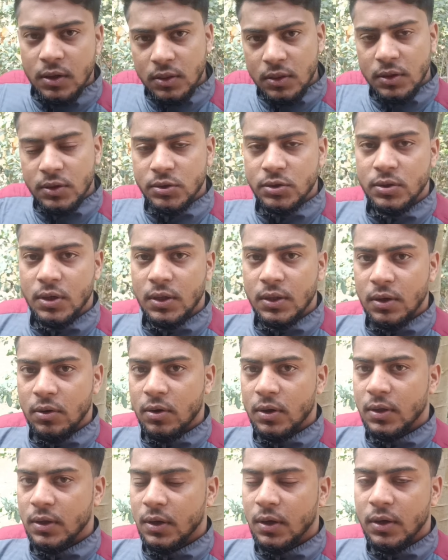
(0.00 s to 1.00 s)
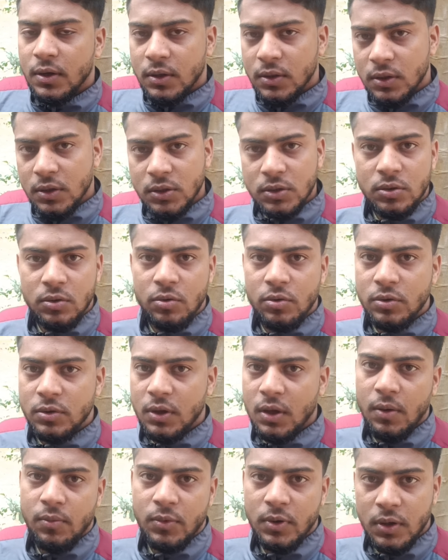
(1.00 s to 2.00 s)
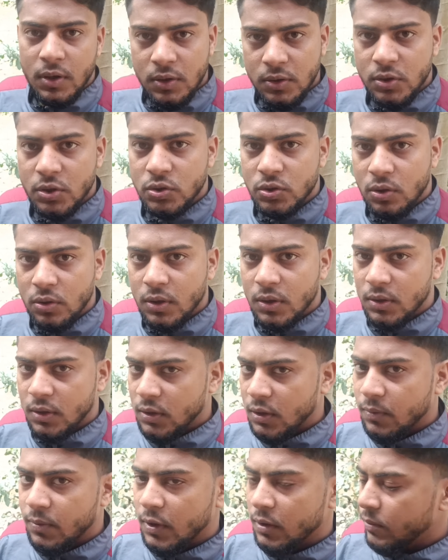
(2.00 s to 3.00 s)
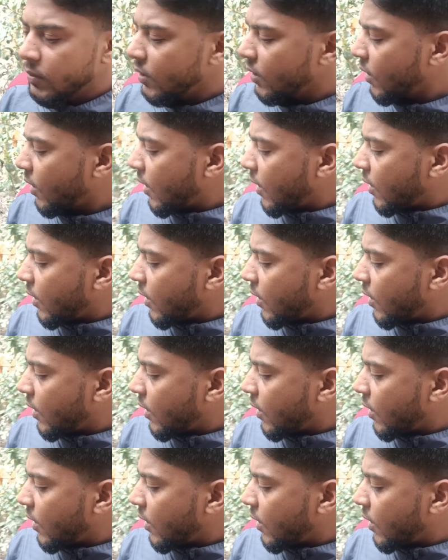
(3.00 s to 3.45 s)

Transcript: নির্দেশনা দেওয়া থাকে নির্দেশনা অনুযায়ী আপনারা ইঞ্জেকশনটা দিতে পারবেন